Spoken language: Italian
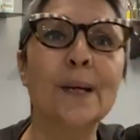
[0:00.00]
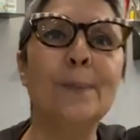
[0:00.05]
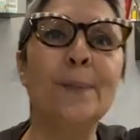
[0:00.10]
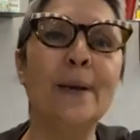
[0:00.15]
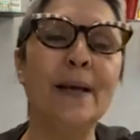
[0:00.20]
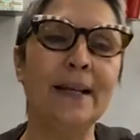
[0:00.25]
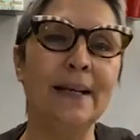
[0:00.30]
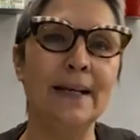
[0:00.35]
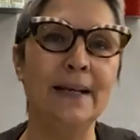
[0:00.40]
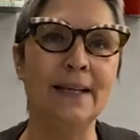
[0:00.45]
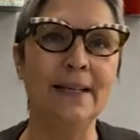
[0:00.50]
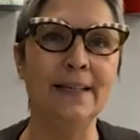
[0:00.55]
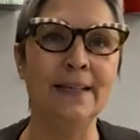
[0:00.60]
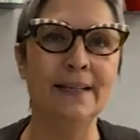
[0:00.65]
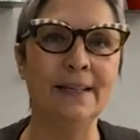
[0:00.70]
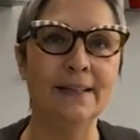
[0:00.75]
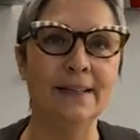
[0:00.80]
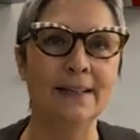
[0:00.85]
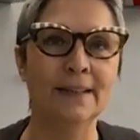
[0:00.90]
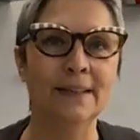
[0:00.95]

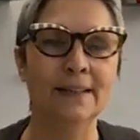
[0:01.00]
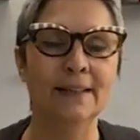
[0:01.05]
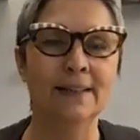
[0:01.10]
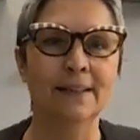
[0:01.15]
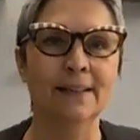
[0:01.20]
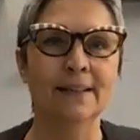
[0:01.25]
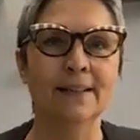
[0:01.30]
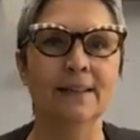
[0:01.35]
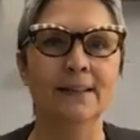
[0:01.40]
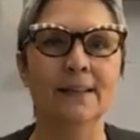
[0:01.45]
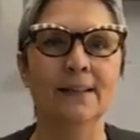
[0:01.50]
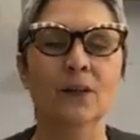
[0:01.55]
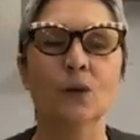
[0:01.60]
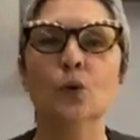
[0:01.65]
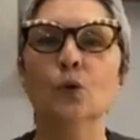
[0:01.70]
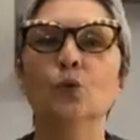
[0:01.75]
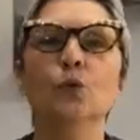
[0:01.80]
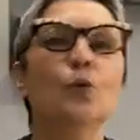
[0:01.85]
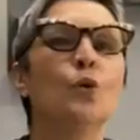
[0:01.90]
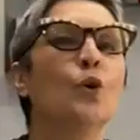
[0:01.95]
capelli
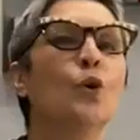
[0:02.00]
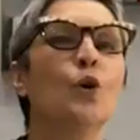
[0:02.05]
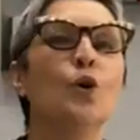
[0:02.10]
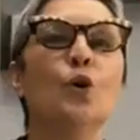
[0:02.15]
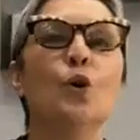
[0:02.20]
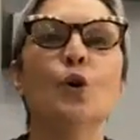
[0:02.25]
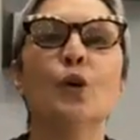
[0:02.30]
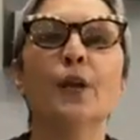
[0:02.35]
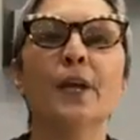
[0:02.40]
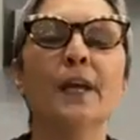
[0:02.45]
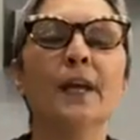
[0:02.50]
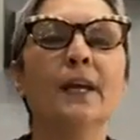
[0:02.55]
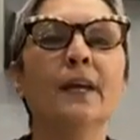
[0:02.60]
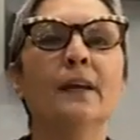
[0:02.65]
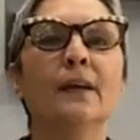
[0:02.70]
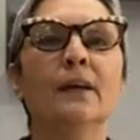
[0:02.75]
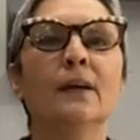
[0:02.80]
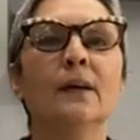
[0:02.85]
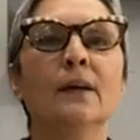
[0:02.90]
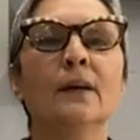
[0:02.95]
con un
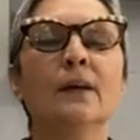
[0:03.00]
colore